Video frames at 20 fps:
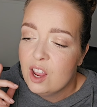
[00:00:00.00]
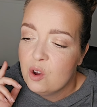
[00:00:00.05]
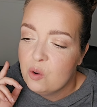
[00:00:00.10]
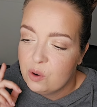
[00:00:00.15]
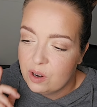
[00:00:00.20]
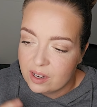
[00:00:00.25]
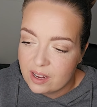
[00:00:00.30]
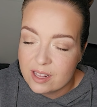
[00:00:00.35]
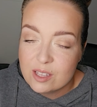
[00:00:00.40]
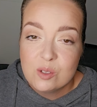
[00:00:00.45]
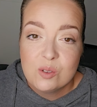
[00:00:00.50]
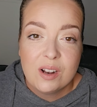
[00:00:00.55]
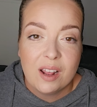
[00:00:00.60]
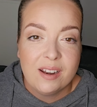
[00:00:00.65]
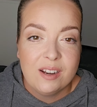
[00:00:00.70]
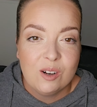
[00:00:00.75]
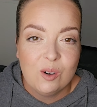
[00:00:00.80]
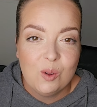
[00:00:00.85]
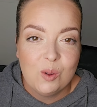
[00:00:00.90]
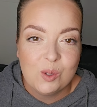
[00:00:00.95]
Und dann kannst du
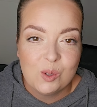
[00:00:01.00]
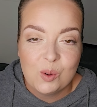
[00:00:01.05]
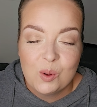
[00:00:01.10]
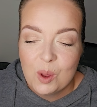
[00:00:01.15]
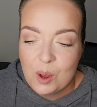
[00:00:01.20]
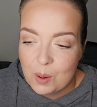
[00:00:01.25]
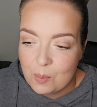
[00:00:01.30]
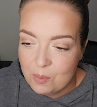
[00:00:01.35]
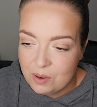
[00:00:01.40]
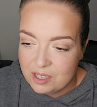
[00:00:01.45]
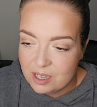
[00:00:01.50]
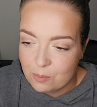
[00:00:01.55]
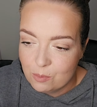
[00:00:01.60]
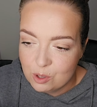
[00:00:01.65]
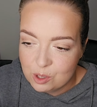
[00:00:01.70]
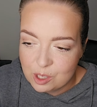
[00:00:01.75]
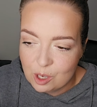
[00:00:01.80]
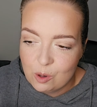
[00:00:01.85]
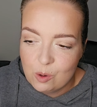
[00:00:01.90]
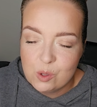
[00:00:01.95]
deine Lösung mit der
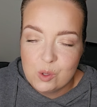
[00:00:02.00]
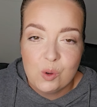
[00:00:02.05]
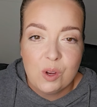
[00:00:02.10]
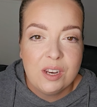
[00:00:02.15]
Musterlösung